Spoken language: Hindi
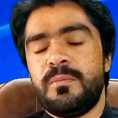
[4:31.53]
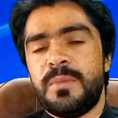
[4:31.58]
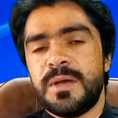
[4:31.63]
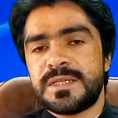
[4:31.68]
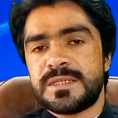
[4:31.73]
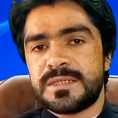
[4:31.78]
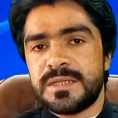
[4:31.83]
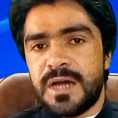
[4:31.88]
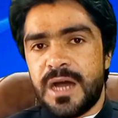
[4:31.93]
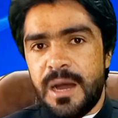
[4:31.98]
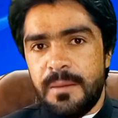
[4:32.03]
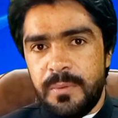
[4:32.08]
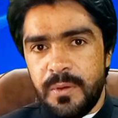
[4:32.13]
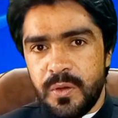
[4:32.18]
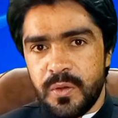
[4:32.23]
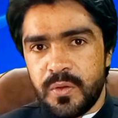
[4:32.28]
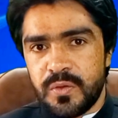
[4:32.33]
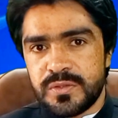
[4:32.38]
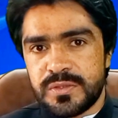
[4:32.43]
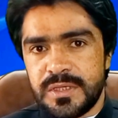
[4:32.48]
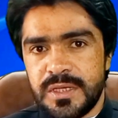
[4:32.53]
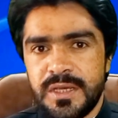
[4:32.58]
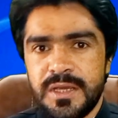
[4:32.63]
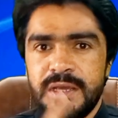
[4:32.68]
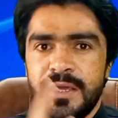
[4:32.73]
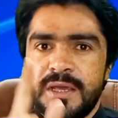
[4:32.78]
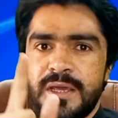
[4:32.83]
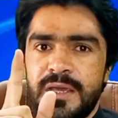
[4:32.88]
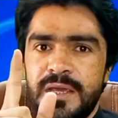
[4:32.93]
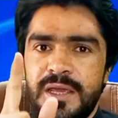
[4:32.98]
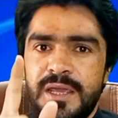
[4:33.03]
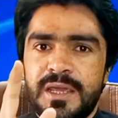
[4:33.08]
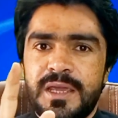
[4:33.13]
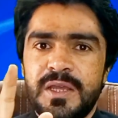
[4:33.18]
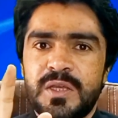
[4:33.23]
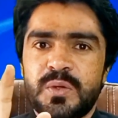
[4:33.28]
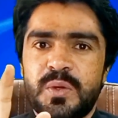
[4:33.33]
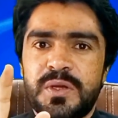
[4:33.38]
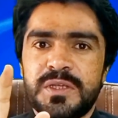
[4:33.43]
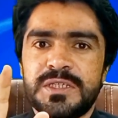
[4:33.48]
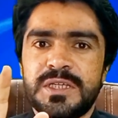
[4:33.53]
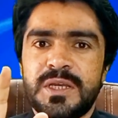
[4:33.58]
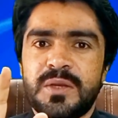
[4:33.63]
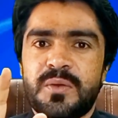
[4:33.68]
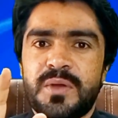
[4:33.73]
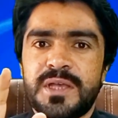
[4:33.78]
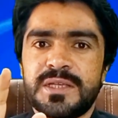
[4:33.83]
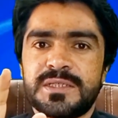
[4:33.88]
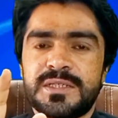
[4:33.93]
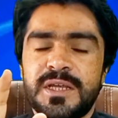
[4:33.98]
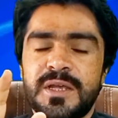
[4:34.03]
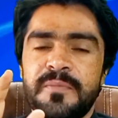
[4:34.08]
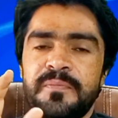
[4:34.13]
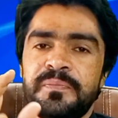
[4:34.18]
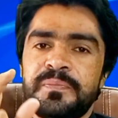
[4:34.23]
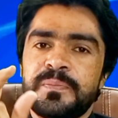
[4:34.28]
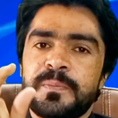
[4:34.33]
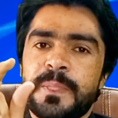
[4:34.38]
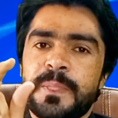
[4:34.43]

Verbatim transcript: बस आप लोगों से एक ही छोटी सी रिक्वेस्ट है